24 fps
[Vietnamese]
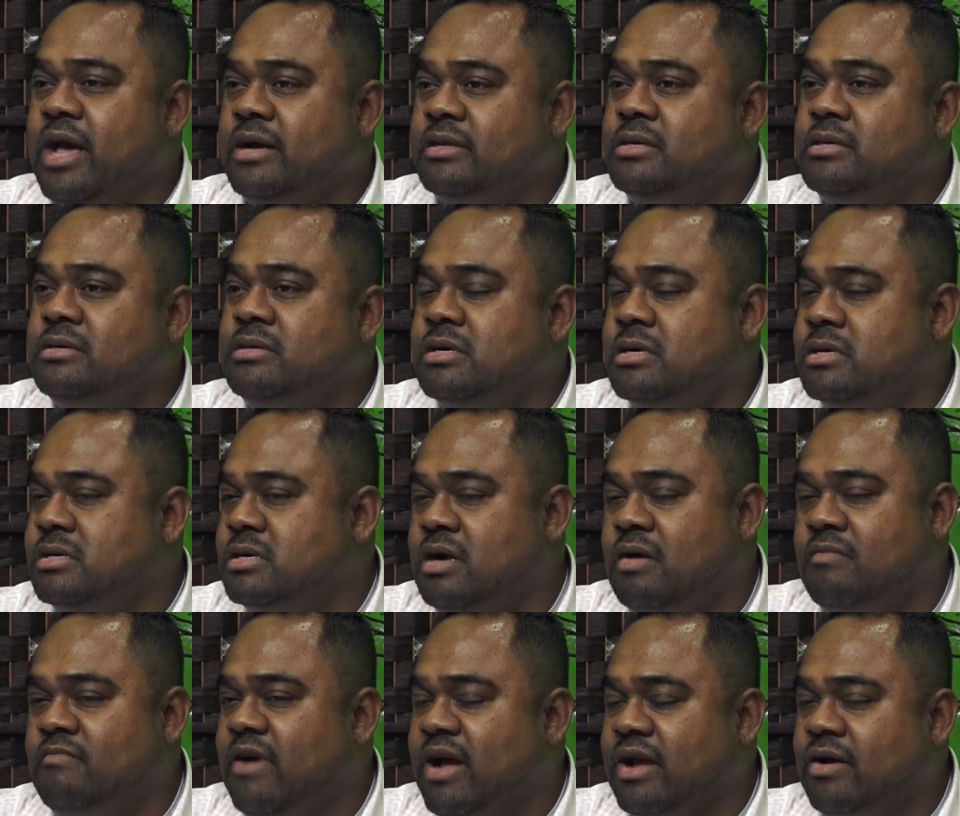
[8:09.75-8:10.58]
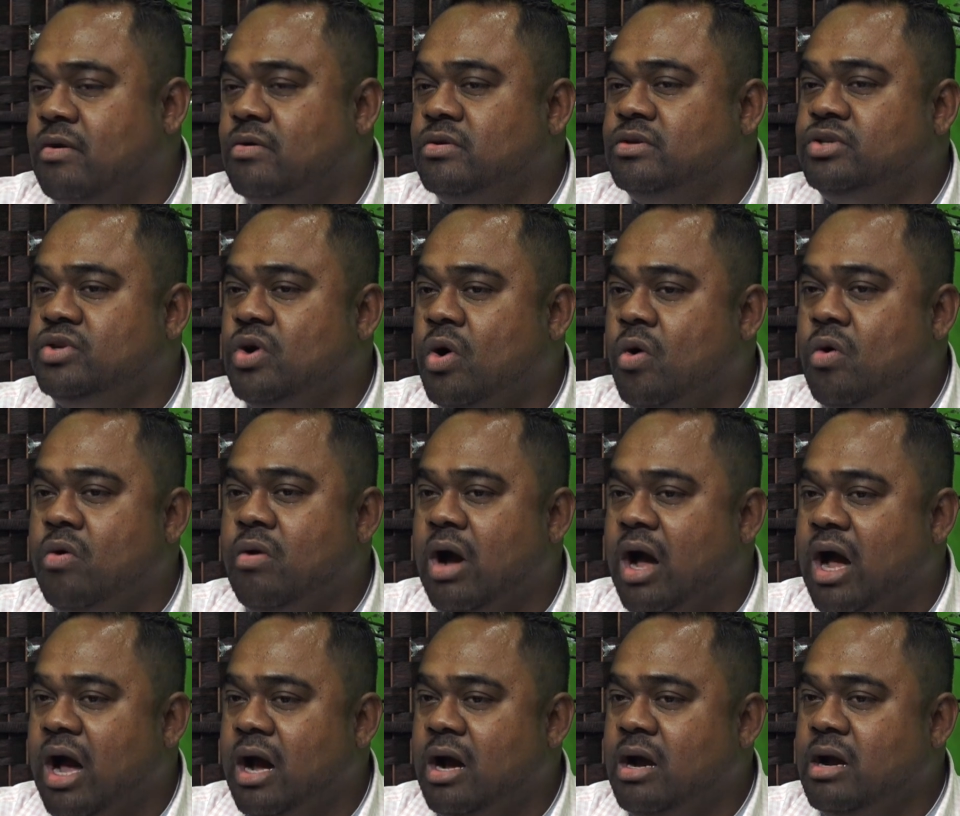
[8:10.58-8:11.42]
giờ thương lượng không phải con số
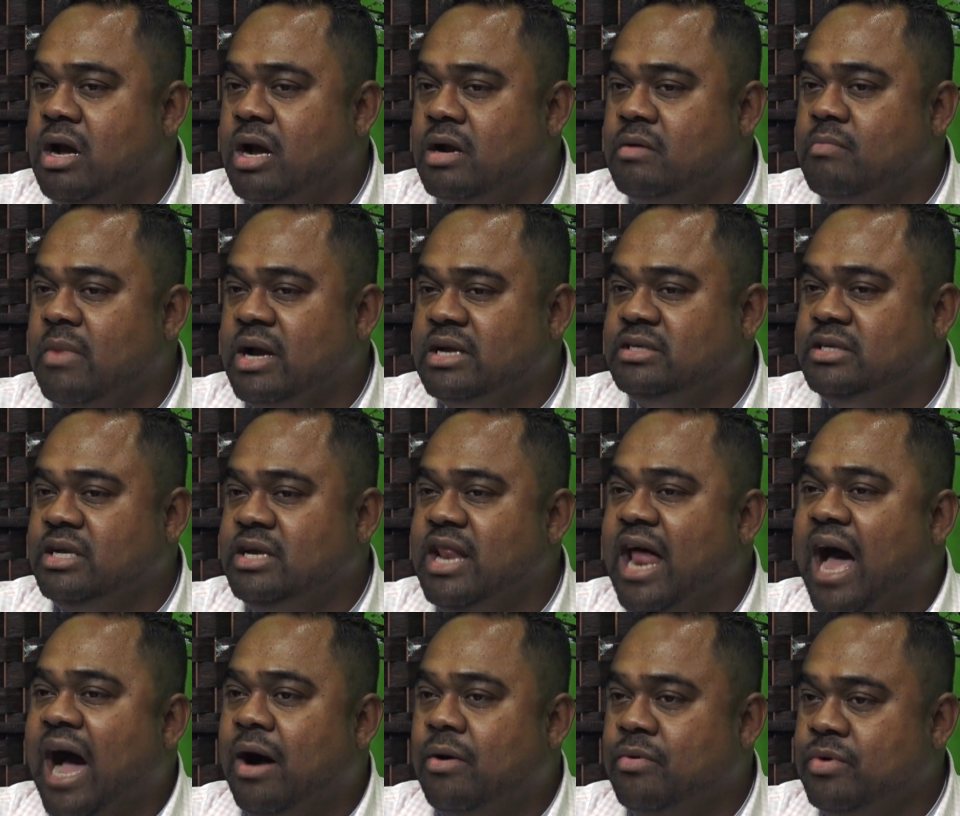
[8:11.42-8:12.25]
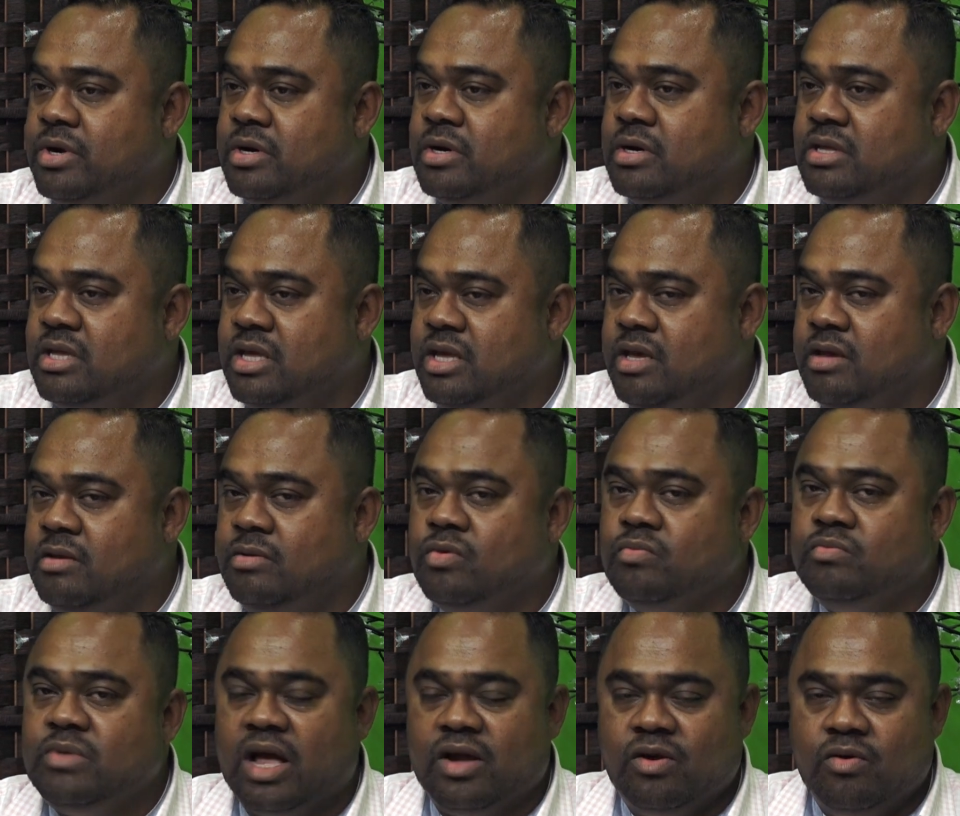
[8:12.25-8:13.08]
ở bác sĩ đào nữa thì
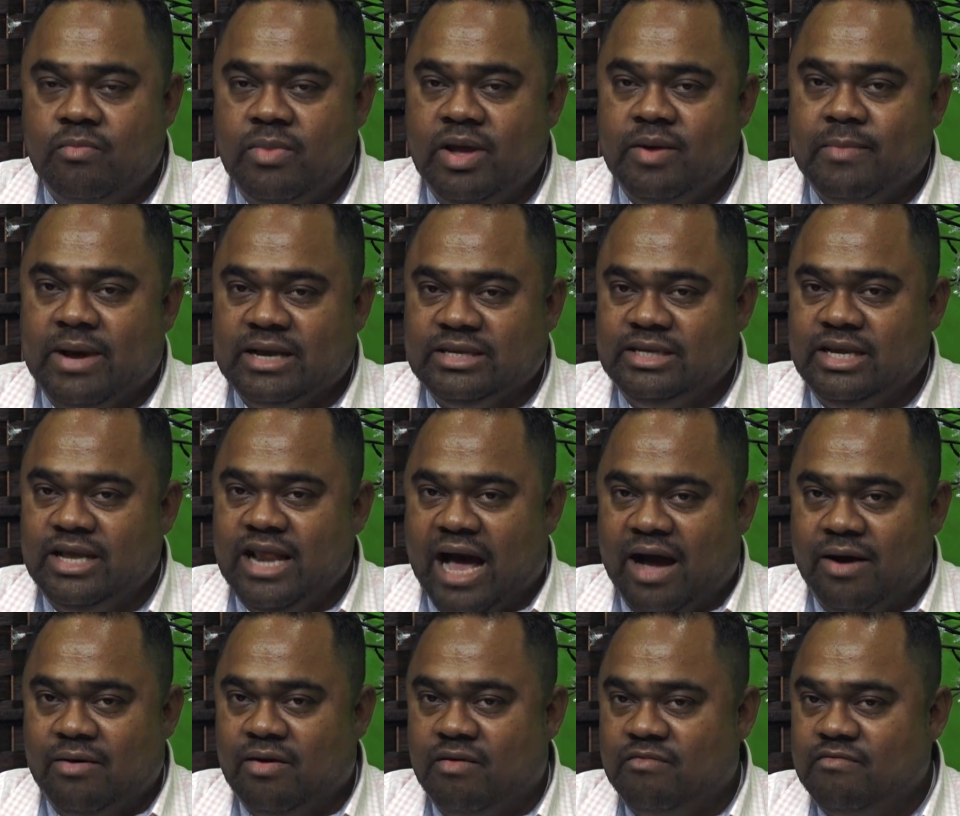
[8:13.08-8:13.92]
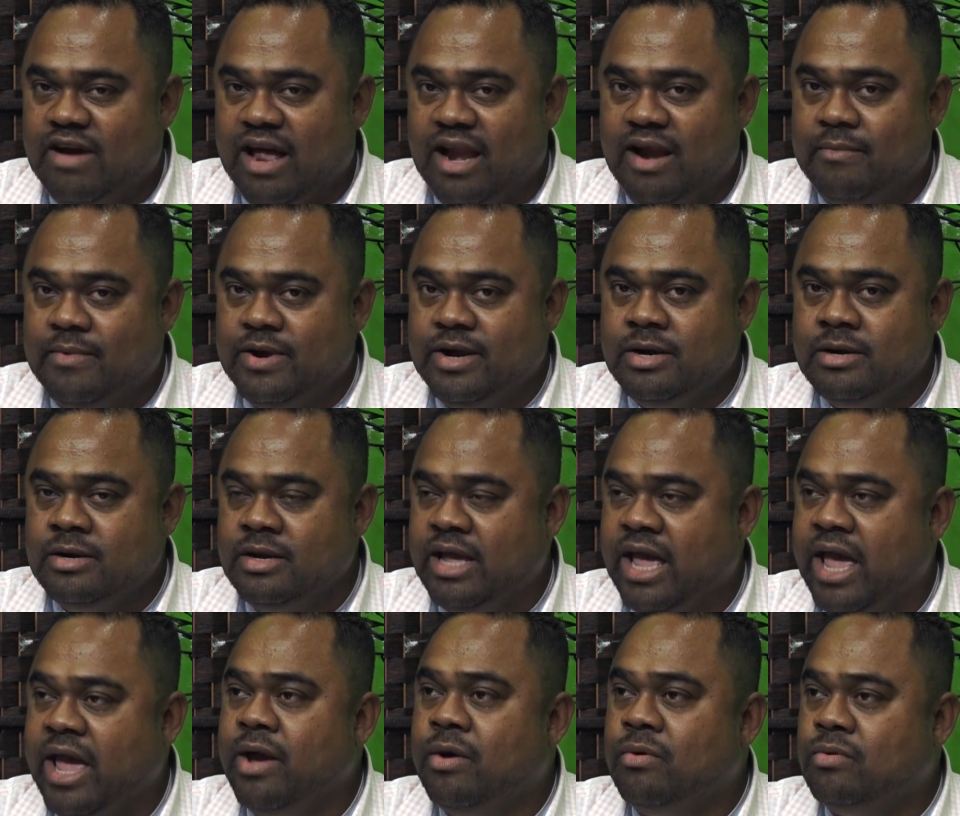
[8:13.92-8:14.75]
chúng ta cũng biết bác sĩ đào không phải là một người
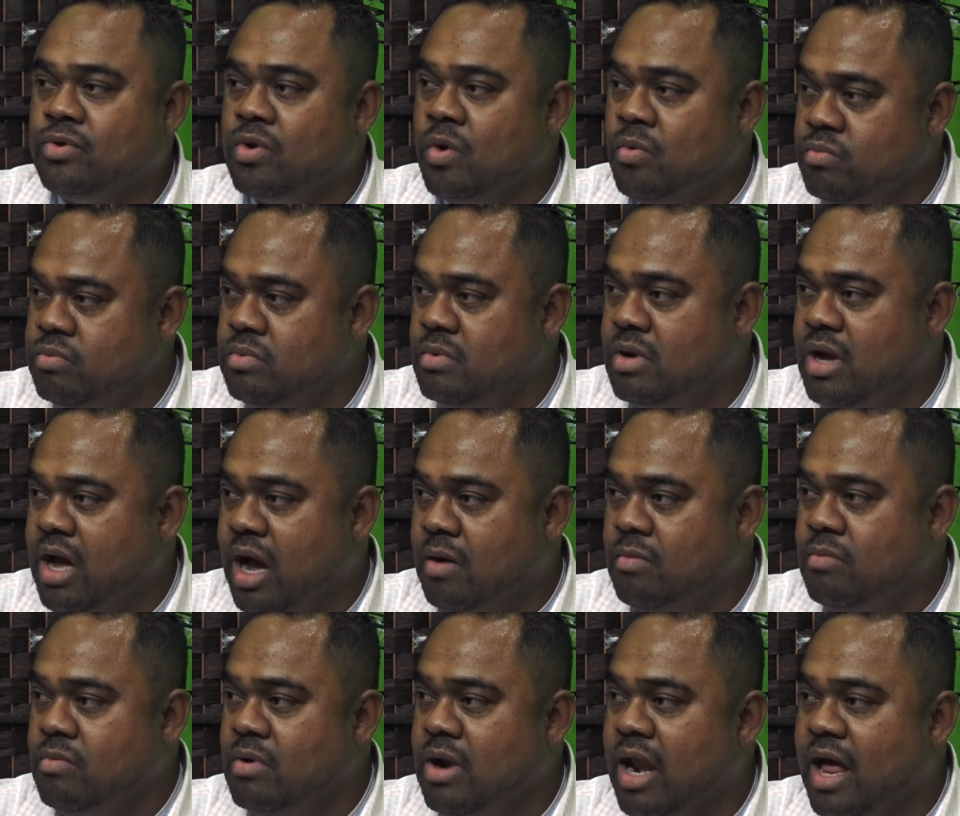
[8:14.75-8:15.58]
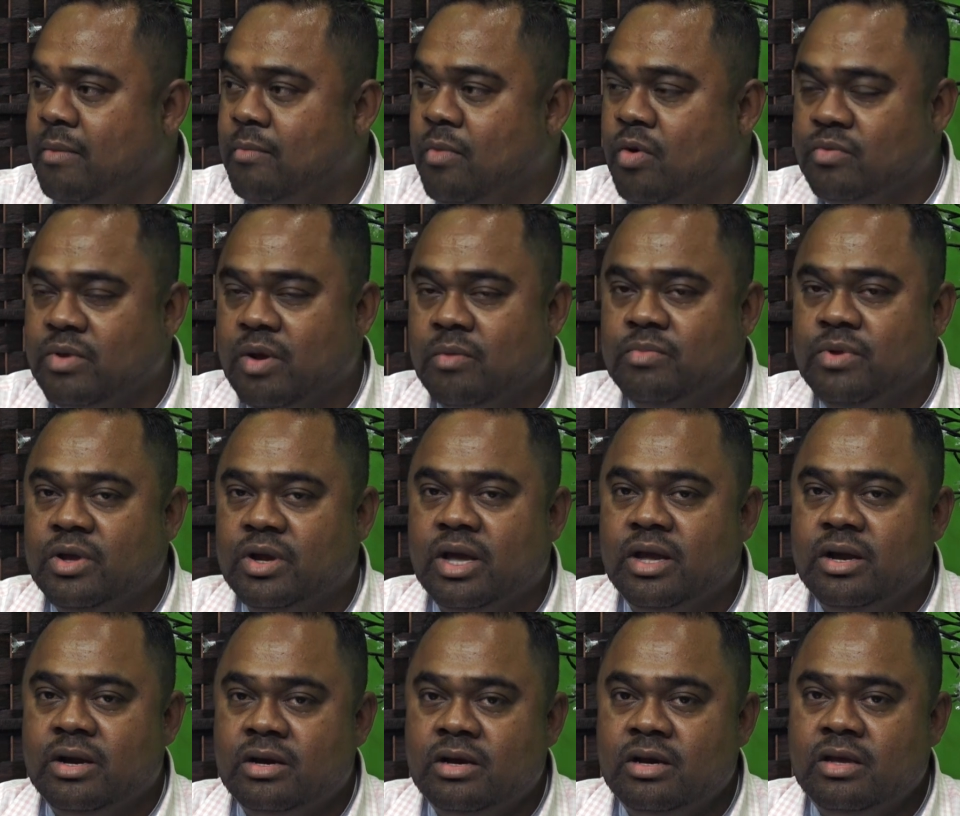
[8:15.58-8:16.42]
nghèo túng ông là một trong những
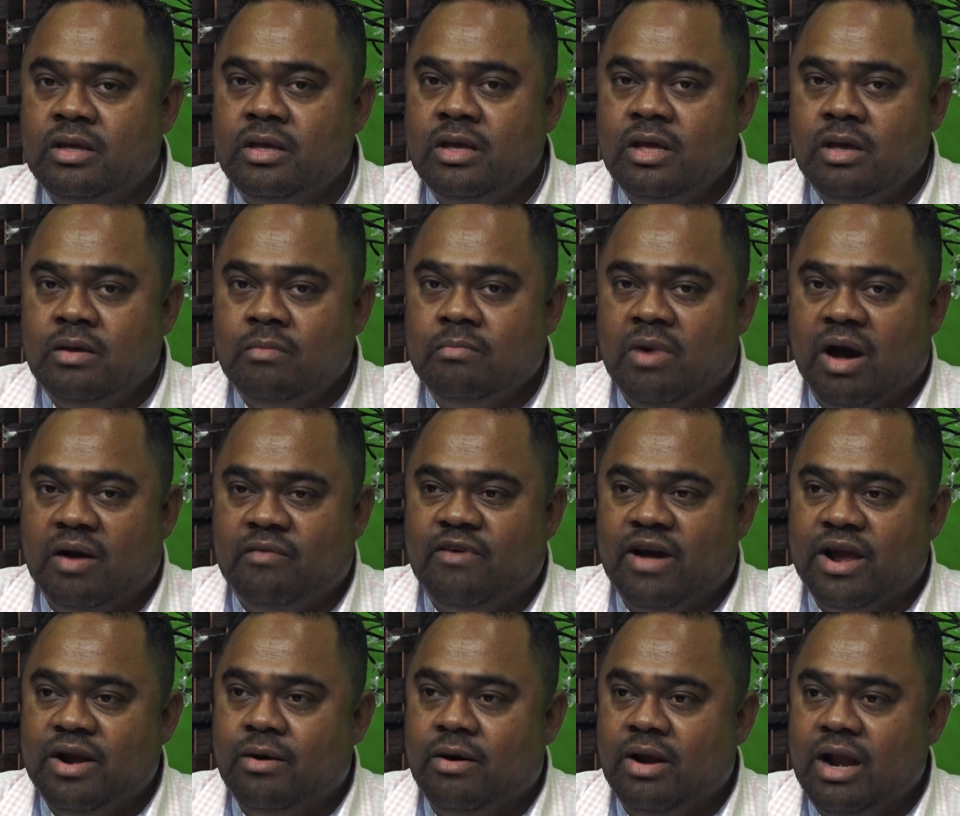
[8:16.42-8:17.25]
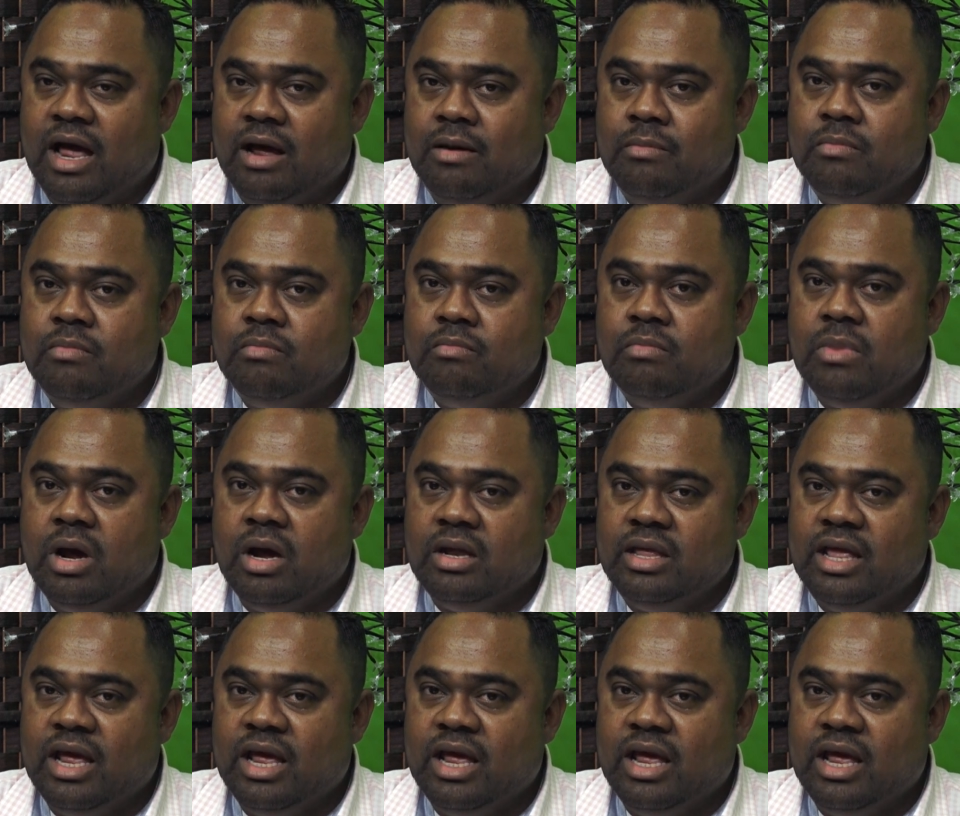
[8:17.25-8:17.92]
cái người mà phải nói là à,